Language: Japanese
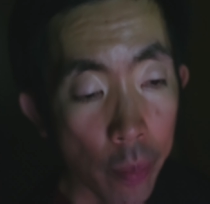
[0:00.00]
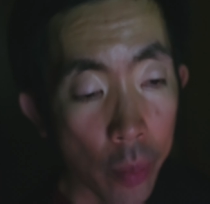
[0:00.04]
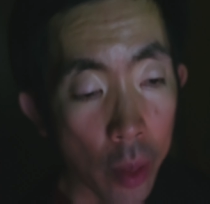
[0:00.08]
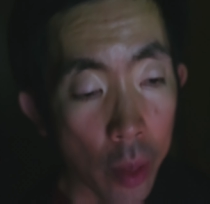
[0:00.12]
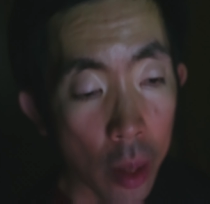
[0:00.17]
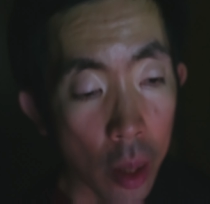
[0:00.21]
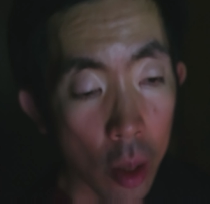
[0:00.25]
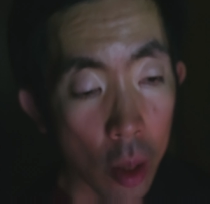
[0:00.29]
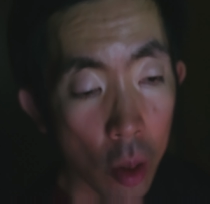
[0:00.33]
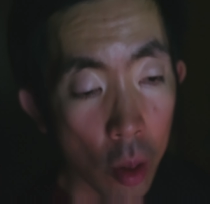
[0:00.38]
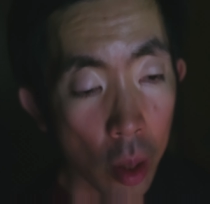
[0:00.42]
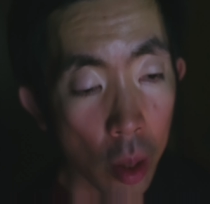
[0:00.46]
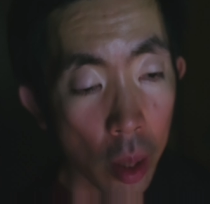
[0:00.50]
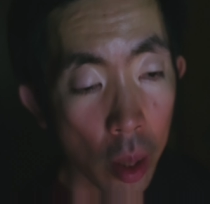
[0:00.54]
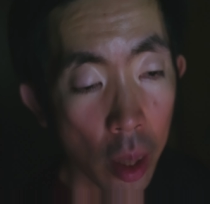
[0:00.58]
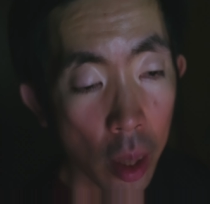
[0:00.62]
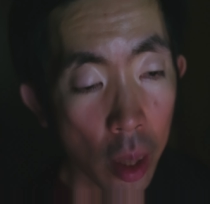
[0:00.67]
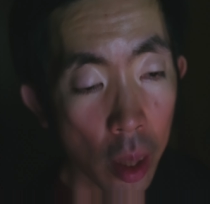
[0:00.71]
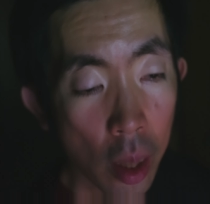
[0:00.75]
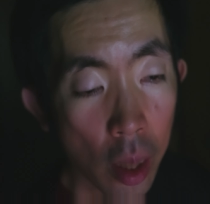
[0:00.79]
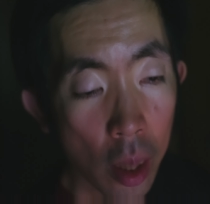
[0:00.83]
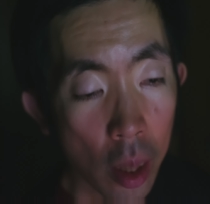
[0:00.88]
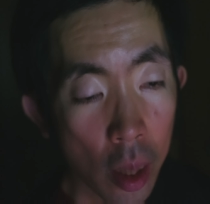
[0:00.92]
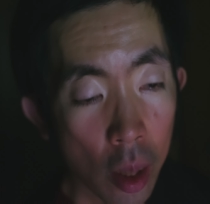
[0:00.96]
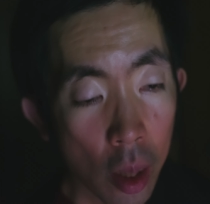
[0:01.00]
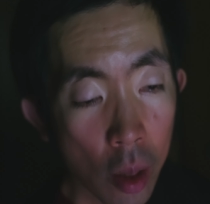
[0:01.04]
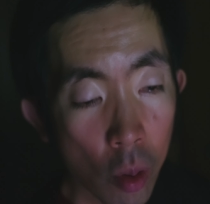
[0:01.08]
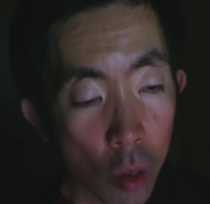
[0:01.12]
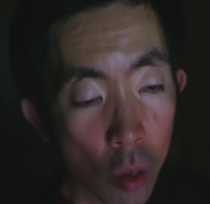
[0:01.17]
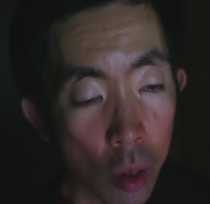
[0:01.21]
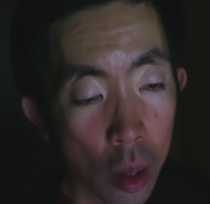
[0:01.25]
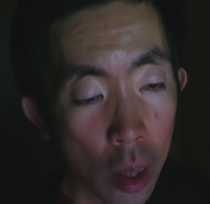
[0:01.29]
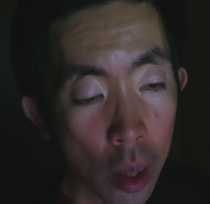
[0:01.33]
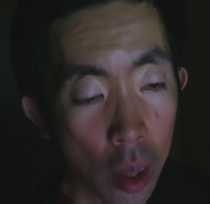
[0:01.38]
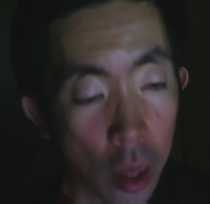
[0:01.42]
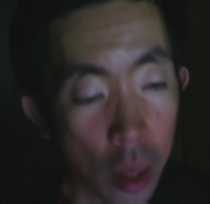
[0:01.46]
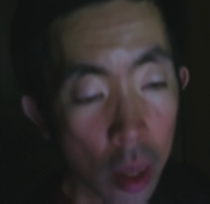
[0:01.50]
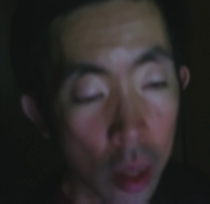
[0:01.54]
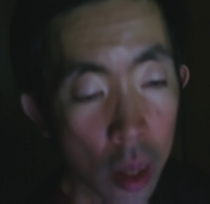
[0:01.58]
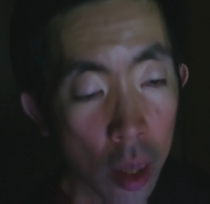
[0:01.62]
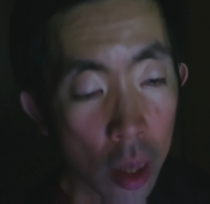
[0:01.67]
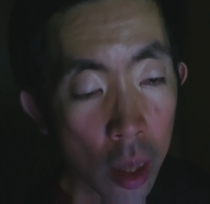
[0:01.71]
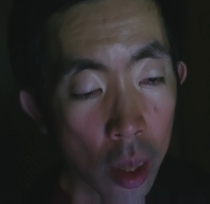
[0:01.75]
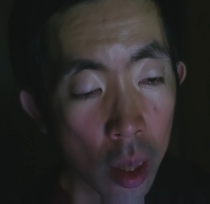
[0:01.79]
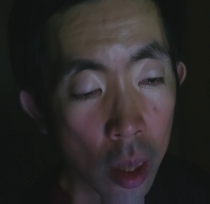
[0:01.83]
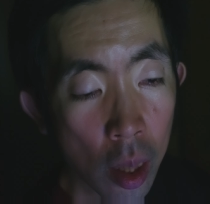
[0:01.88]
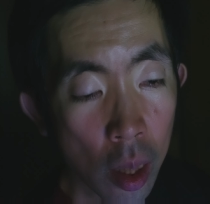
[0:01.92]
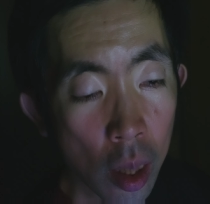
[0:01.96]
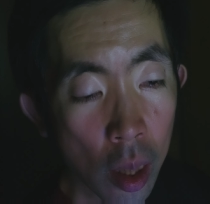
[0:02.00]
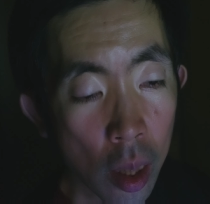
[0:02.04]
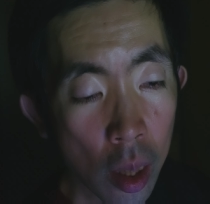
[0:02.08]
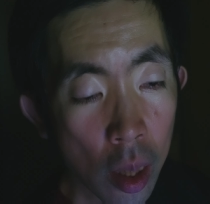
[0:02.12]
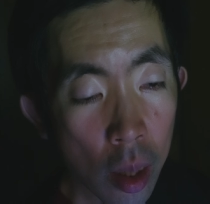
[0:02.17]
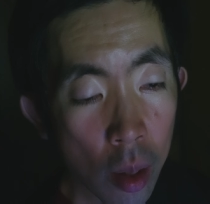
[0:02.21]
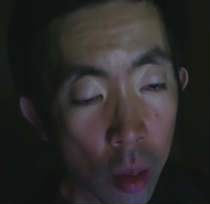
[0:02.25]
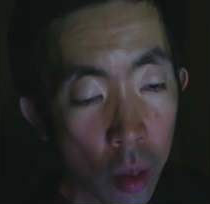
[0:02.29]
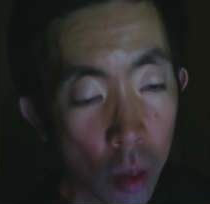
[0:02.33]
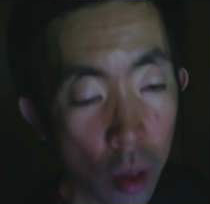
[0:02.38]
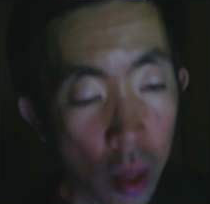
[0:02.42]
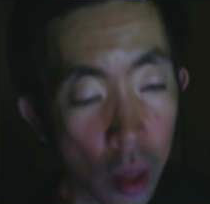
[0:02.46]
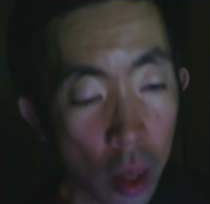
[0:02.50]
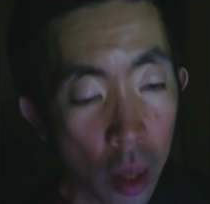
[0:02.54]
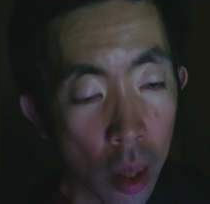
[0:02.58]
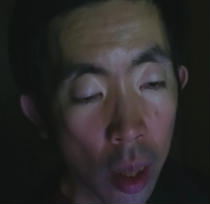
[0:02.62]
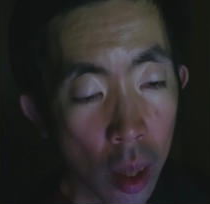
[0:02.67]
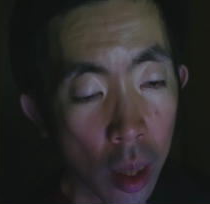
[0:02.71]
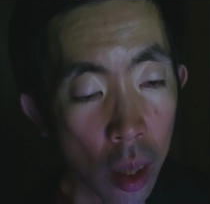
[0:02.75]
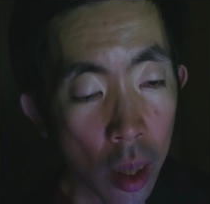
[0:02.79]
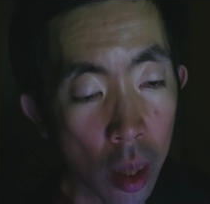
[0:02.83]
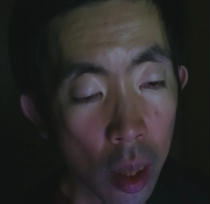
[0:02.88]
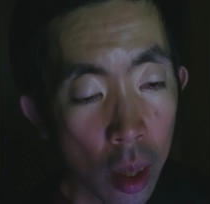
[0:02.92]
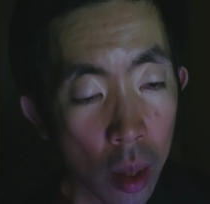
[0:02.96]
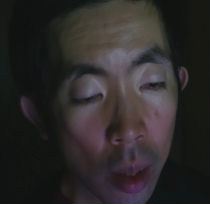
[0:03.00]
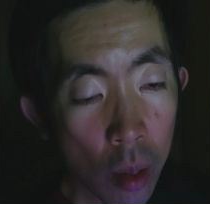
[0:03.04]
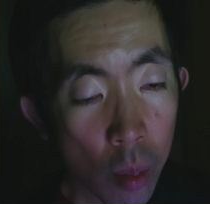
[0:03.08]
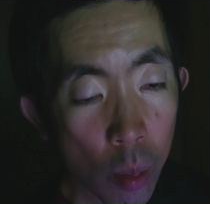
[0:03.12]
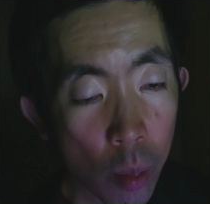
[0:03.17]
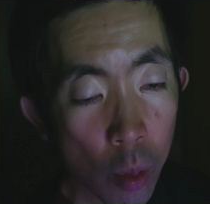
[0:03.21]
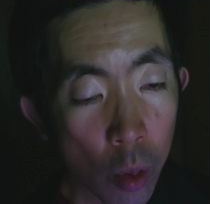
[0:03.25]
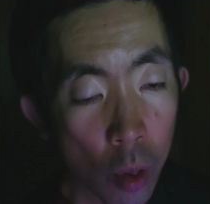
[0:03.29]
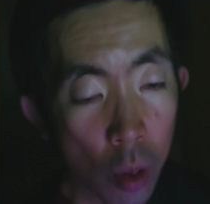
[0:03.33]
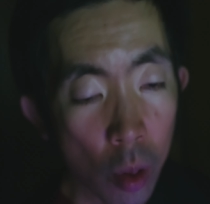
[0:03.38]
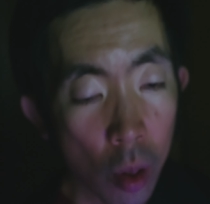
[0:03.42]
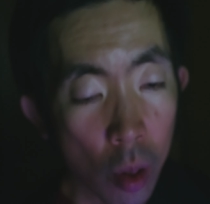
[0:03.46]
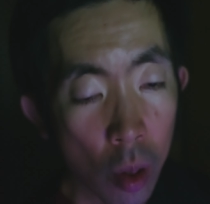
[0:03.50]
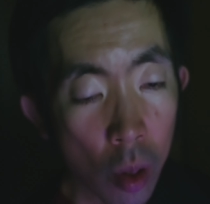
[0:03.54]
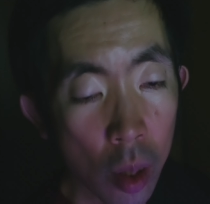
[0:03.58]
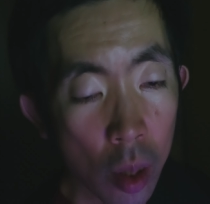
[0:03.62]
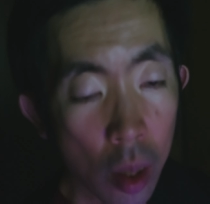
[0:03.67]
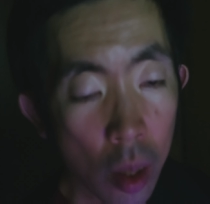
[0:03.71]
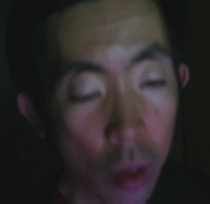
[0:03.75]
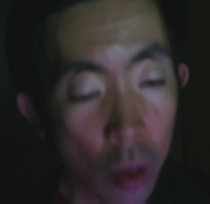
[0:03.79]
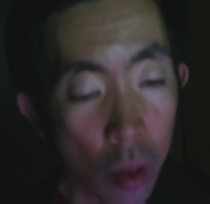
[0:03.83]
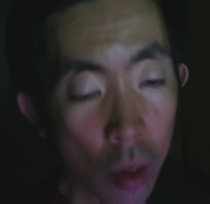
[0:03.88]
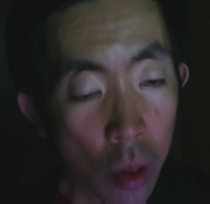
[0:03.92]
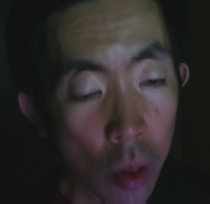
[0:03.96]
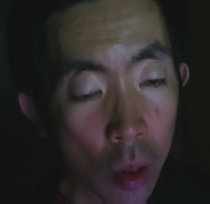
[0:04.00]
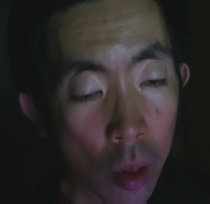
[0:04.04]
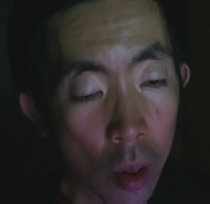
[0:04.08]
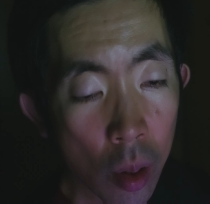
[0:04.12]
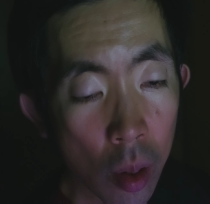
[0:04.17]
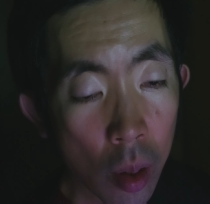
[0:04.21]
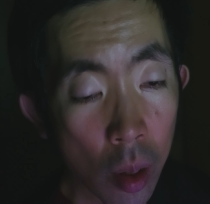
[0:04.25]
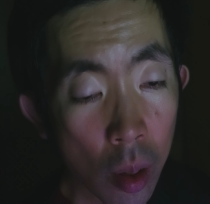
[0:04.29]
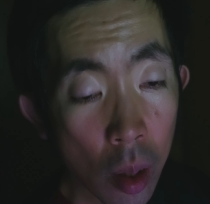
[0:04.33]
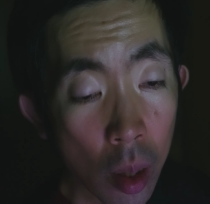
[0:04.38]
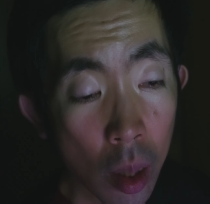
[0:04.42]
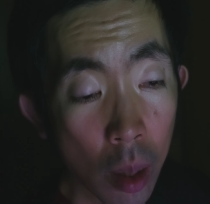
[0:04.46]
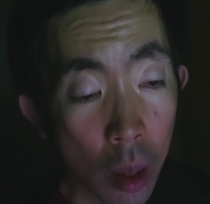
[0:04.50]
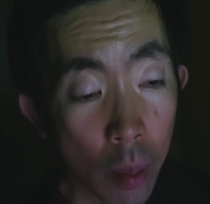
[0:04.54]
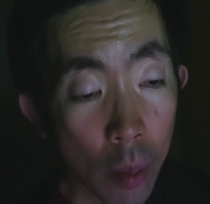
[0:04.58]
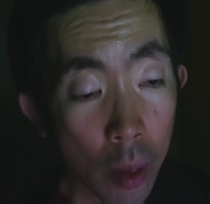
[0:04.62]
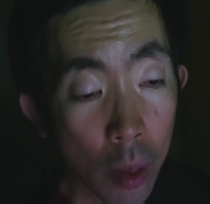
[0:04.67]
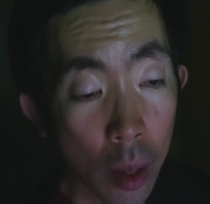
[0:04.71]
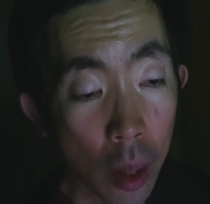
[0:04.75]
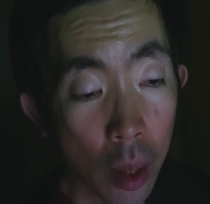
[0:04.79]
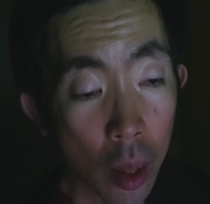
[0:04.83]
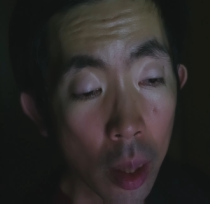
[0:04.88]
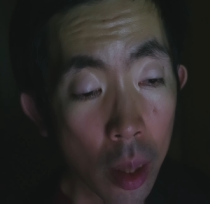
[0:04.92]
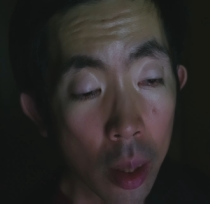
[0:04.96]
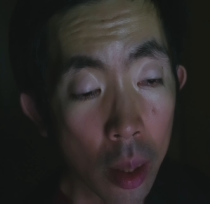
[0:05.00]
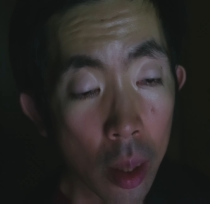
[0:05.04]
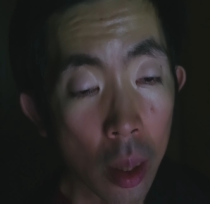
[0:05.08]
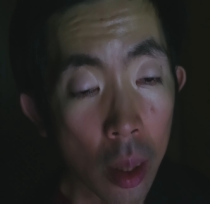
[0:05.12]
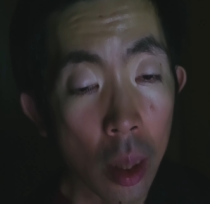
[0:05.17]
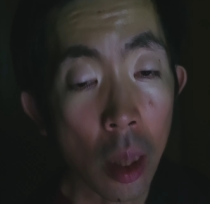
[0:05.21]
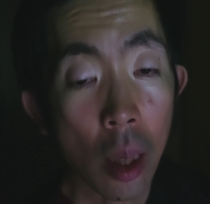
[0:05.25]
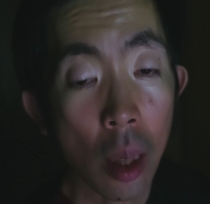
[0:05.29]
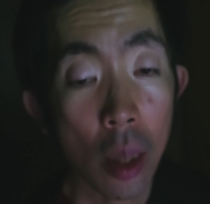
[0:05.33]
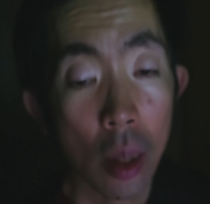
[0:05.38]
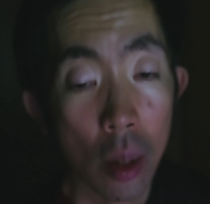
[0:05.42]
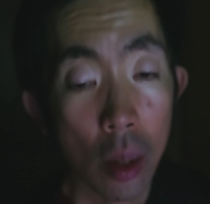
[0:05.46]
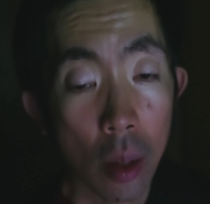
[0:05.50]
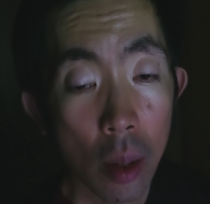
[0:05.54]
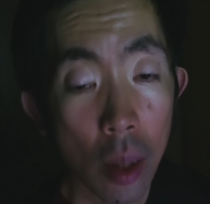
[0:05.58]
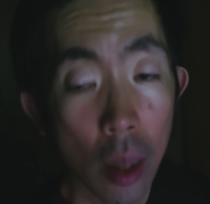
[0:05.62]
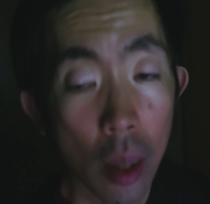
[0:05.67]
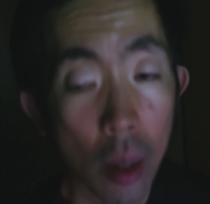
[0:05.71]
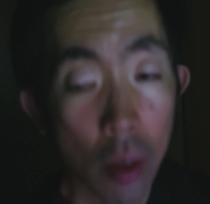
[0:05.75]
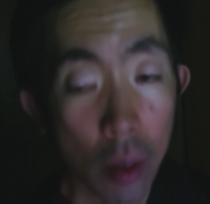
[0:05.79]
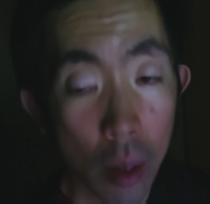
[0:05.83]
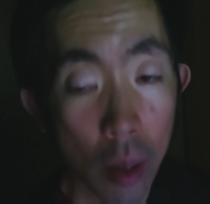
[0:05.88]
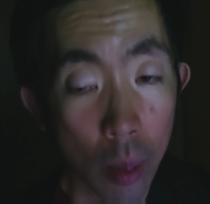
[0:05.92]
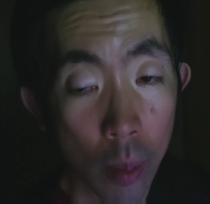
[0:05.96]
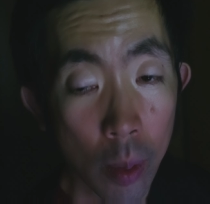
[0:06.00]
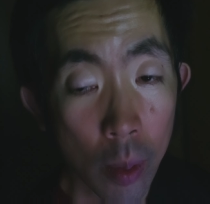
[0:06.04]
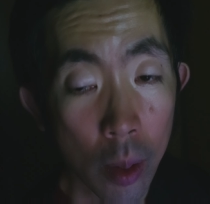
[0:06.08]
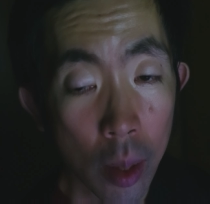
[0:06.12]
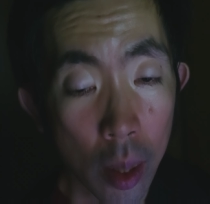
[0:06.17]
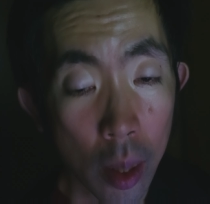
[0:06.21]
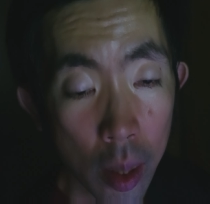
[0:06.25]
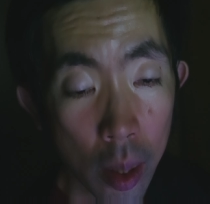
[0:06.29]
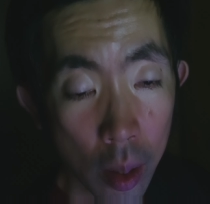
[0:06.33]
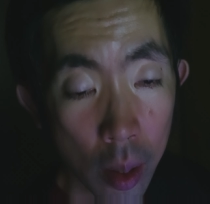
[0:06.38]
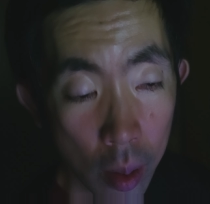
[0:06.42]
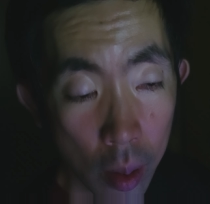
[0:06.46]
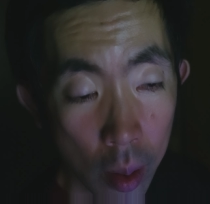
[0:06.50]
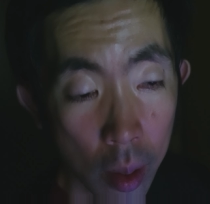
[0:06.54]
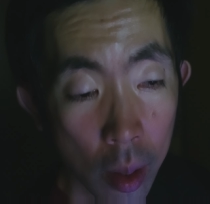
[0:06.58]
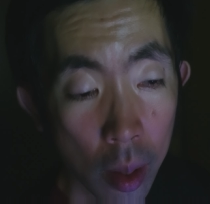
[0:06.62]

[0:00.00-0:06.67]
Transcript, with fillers: それで飛行機について乗りながらぼーっとしてると、頭の中に映像が浮かぶんですよ。